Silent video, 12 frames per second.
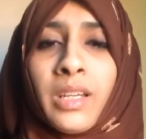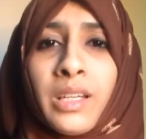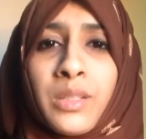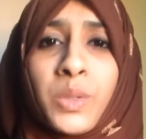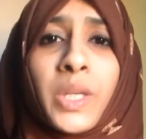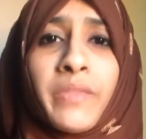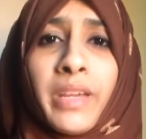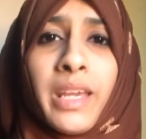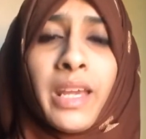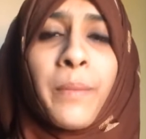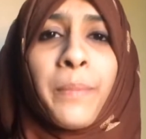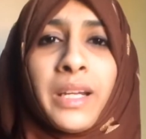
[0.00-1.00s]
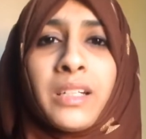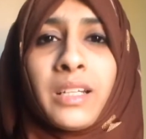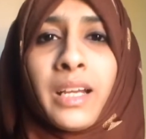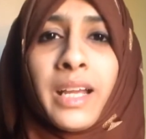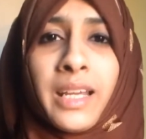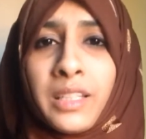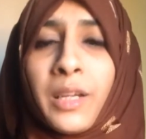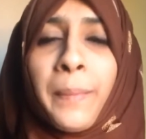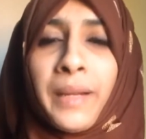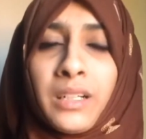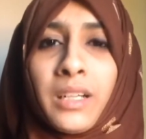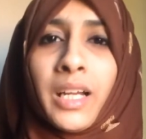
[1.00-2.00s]
ஸோ இவங்க ஏன் பண்ணுறாங்க எதுக்கு
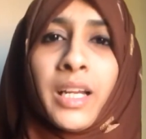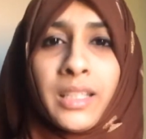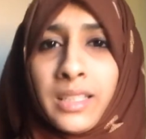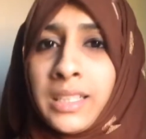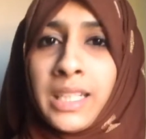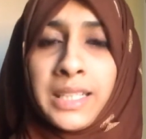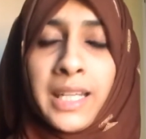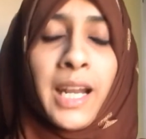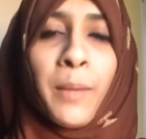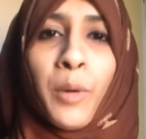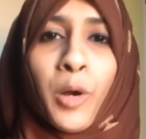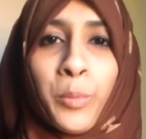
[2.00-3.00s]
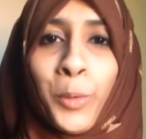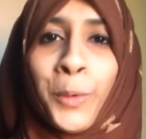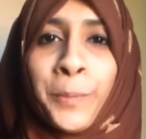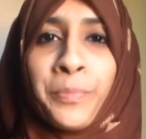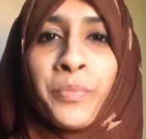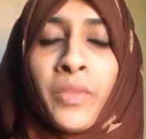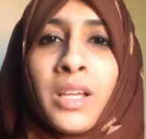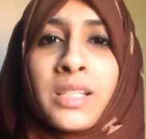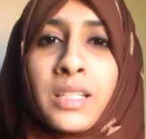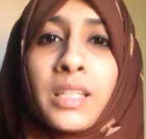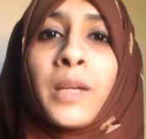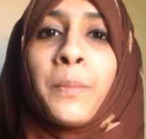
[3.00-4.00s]
பண்ணுறாங்கங்கிறது டீட்டெயிலாக பார்ப்போம்
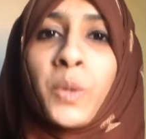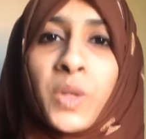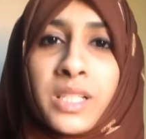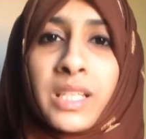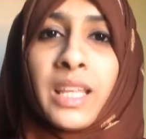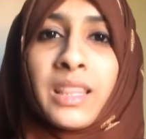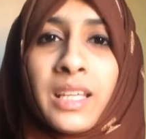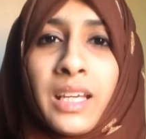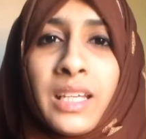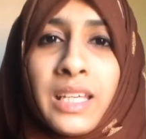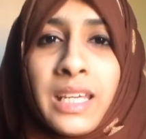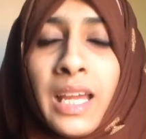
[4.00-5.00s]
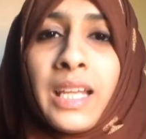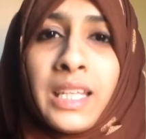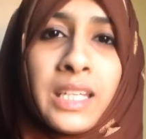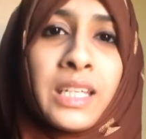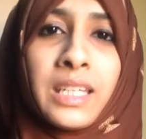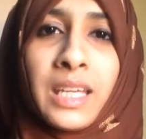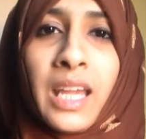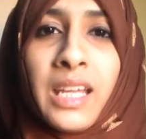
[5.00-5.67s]
சிங்கப்பூரை சேர்ந்த என்இஏ